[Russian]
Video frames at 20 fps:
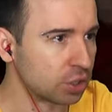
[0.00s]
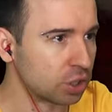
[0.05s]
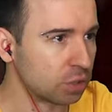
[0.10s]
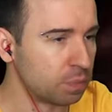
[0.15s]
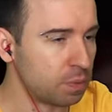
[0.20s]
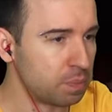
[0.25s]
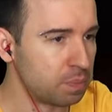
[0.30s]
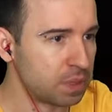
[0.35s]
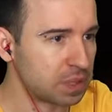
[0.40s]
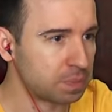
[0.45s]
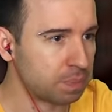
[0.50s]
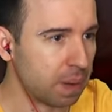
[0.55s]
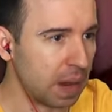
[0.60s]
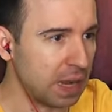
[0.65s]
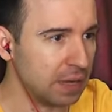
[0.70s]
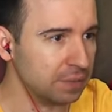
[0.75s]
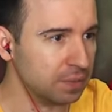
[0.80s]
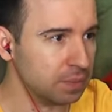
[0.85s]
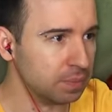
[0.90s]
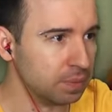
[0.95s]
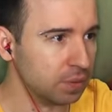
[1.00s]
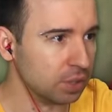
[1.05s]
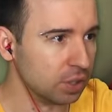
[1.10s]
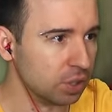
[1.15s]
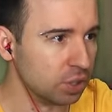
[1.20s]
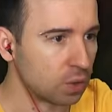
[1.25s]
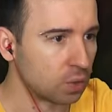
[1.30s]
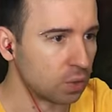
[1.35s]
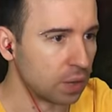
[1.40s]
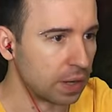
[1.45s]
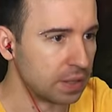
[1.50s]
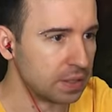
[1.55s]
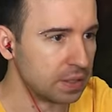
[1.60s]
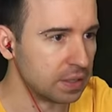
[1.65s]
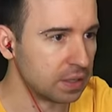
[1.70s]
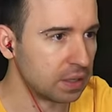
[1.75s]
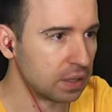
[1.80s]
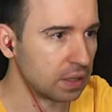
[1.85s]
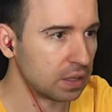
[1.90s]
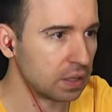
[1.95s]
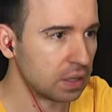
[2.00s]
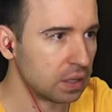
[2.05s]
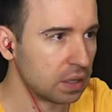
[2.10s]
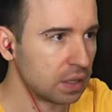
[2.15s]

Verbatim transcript: чтобы беспалевно было еще? Братненько.